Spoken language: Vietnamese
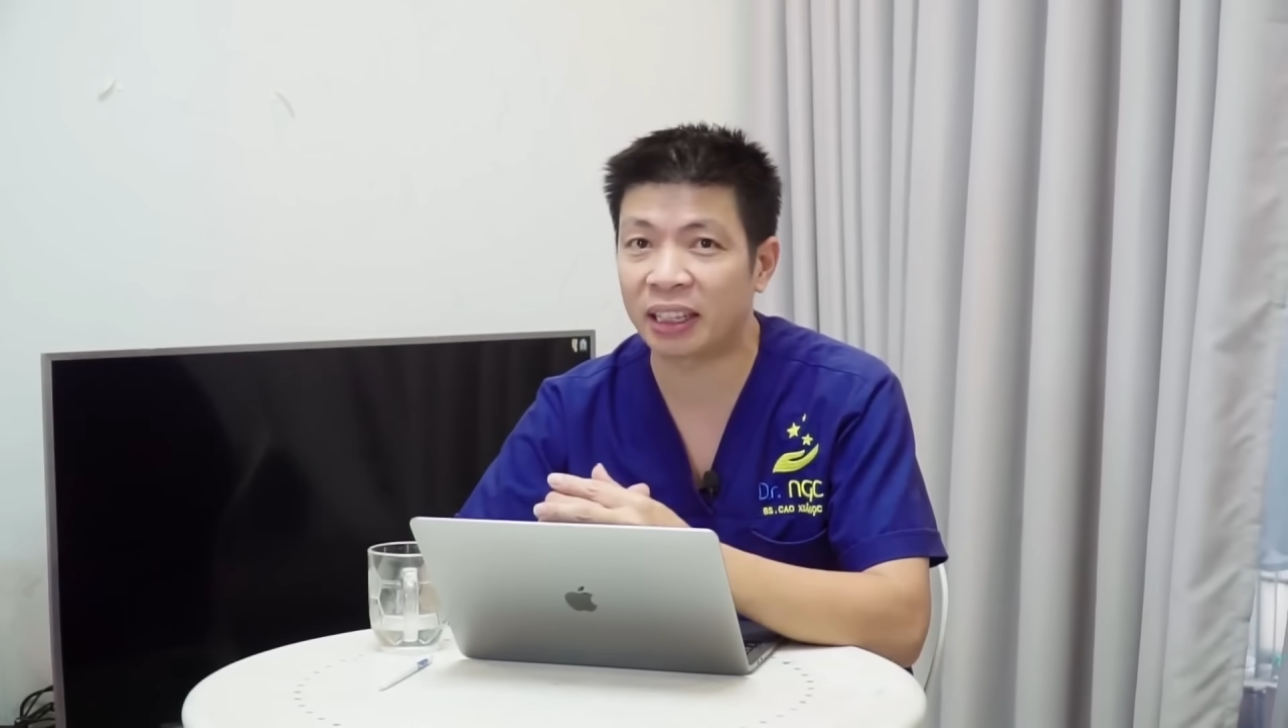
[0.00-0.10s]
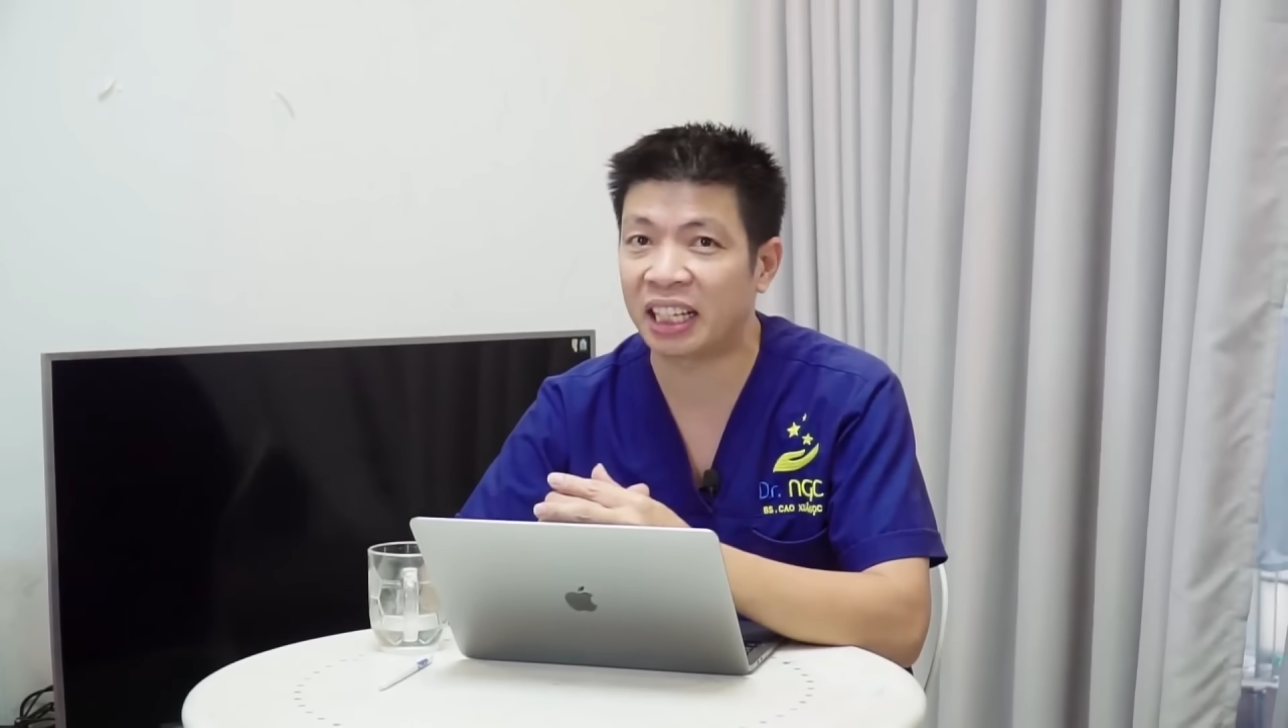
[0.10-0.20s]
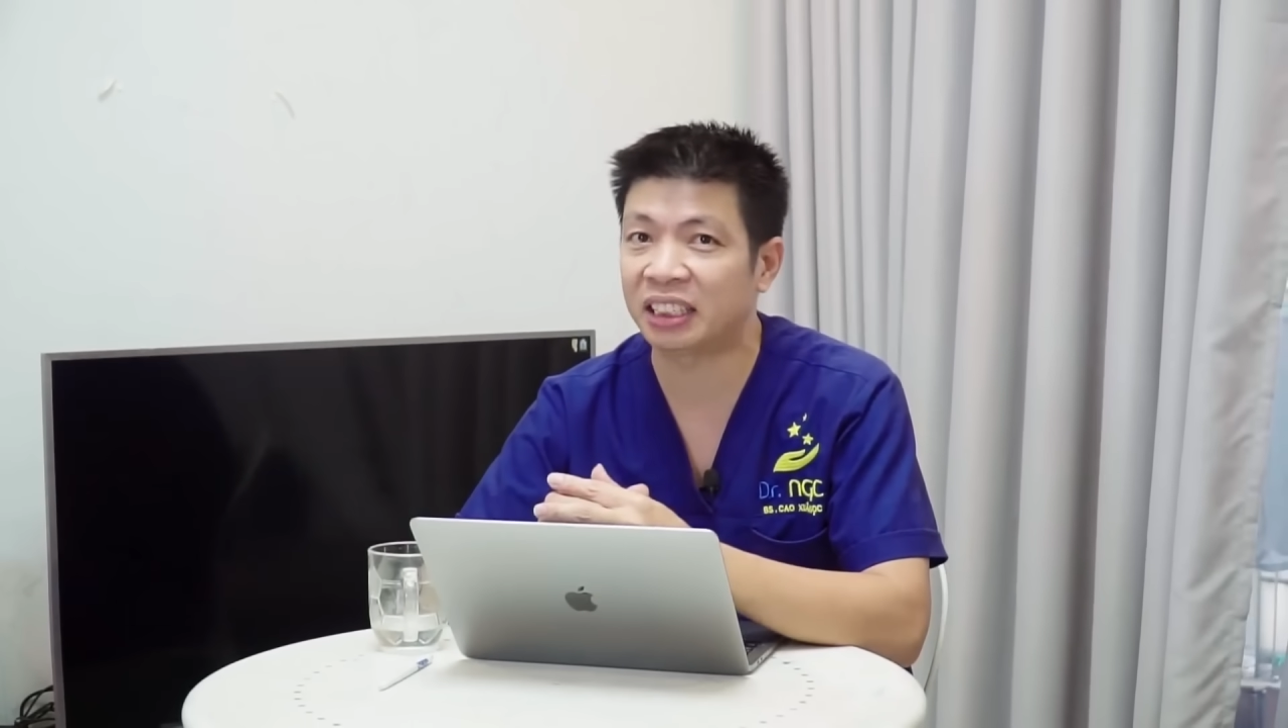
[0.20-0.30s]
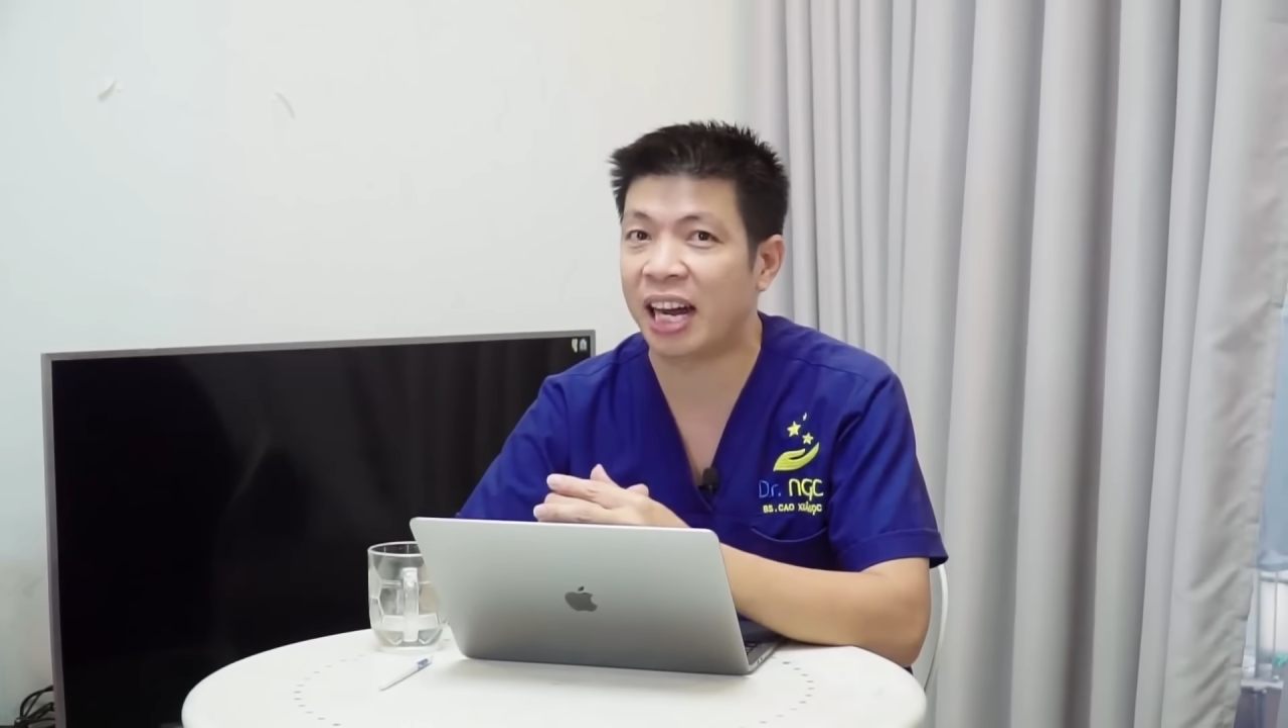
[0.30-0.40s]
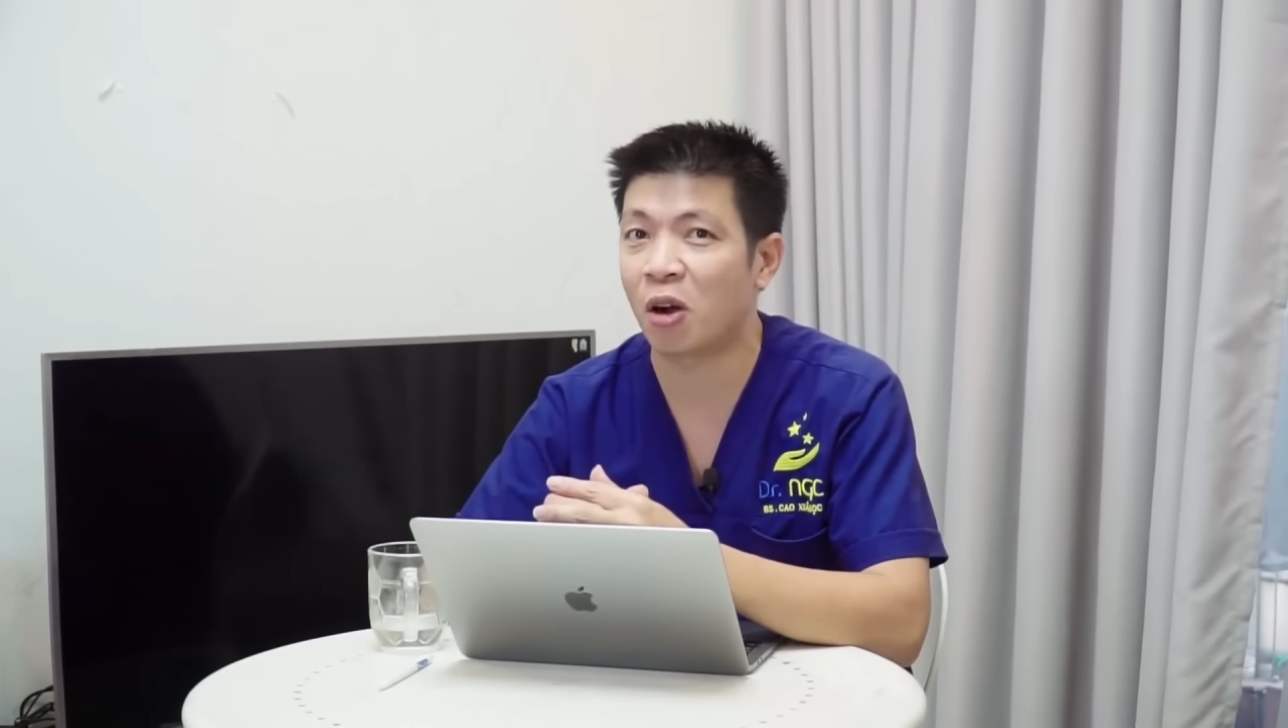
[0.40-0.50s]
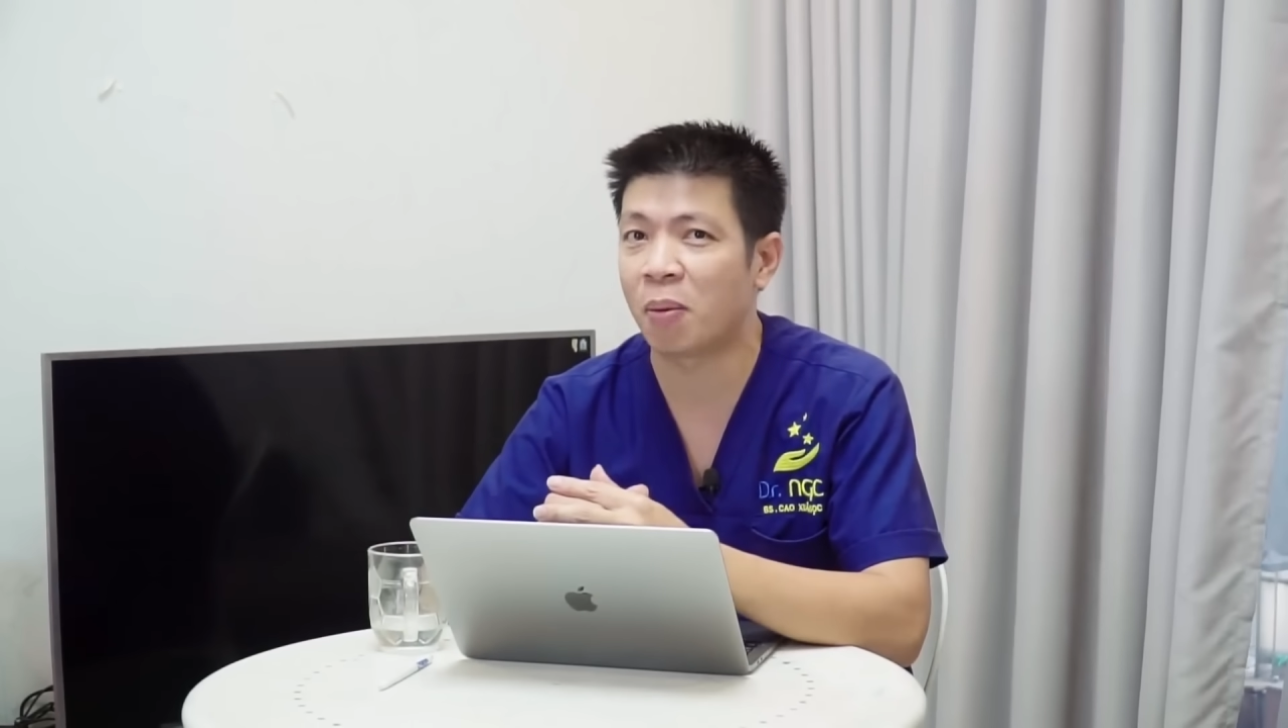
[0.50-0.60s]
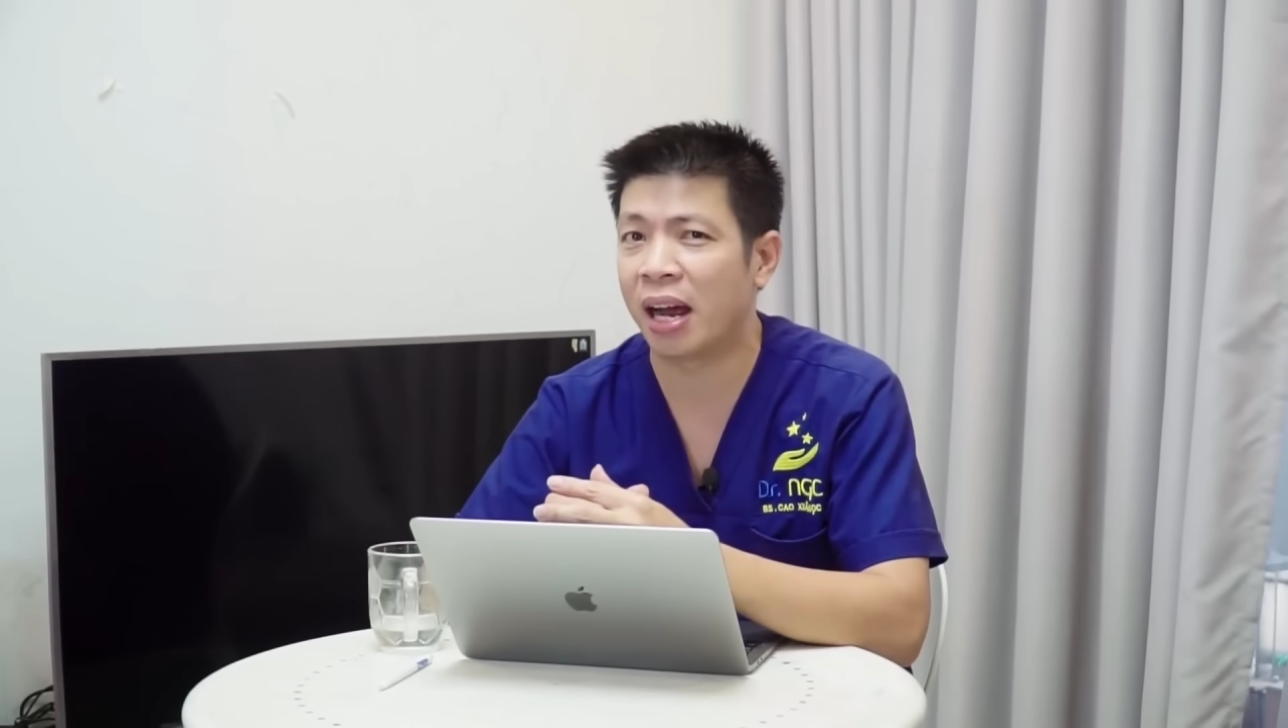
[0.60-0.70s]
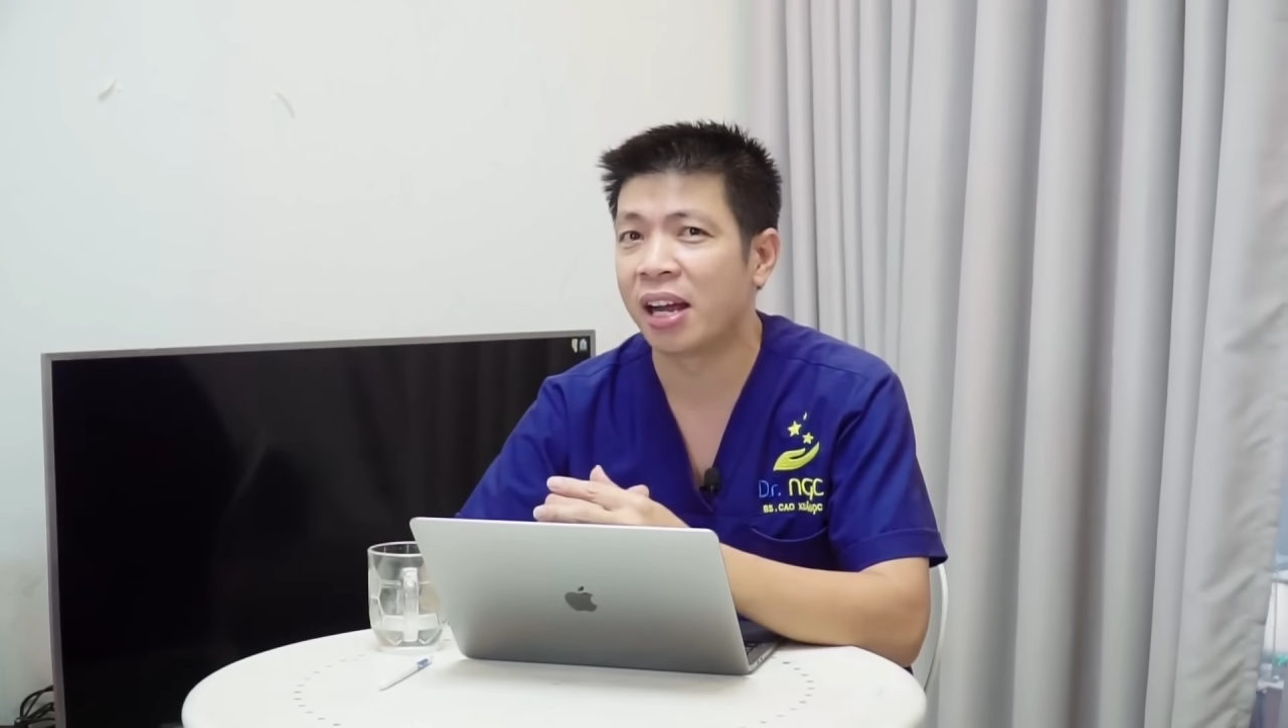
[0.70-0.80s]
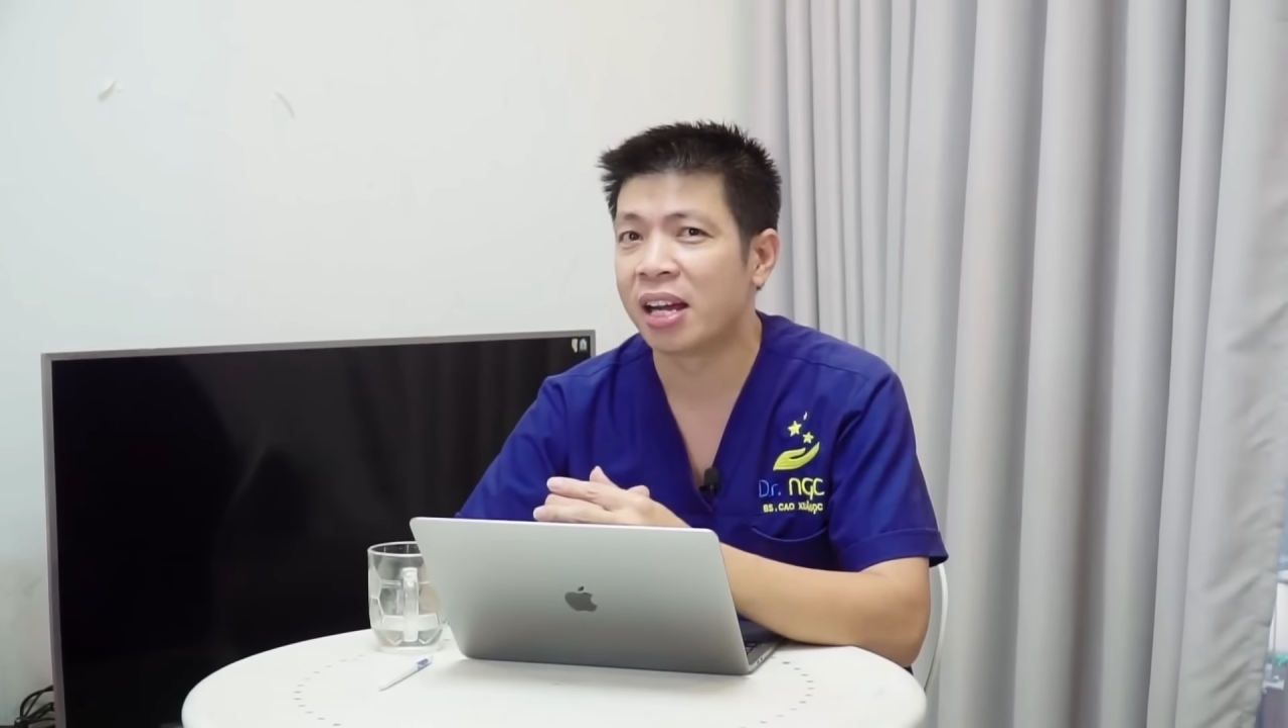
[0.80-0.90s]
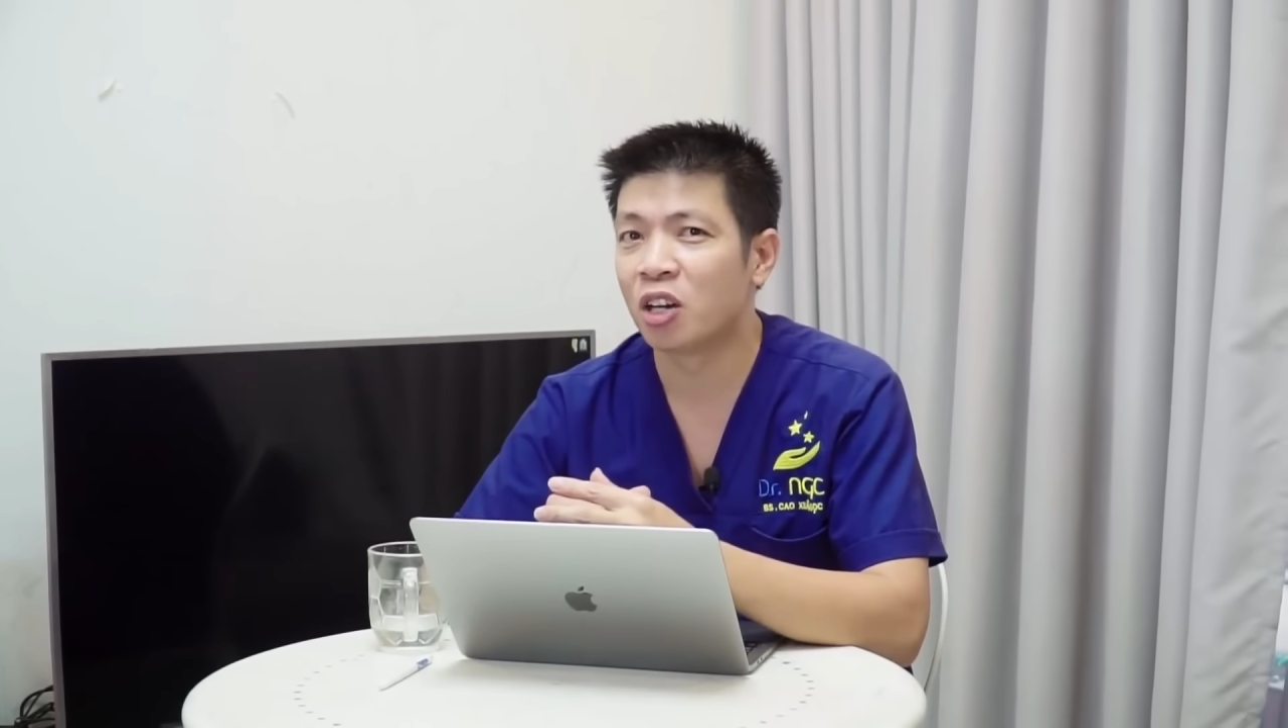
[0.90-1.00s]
mà tại sao mà